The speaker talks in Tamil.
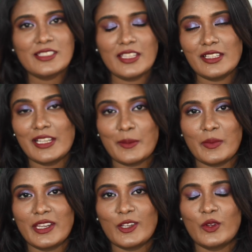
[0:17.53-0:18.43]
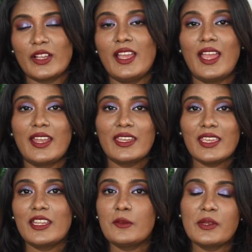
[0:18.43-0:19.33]
சேர்த்து கிளிக் பண்ணிக்கோங்க அண்ட்
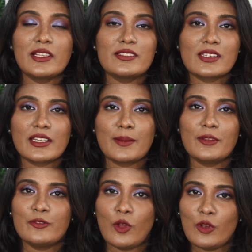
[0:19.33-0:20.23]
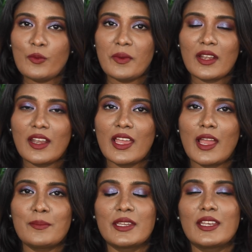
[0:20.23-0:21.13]
நீங்கள் என்ன என்ன இன்ஸ்டாகிராமில் ஃபாலோ பண்ணல
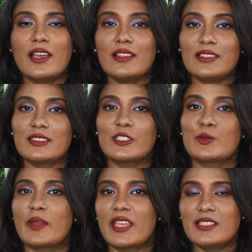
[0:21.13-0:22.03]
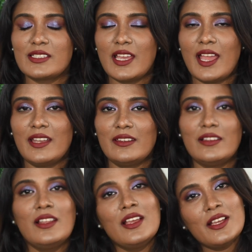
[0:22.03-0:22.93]
அப்படின்னா திஸ் இஸ் மை இன்ஸ்டா ஹேண்டில்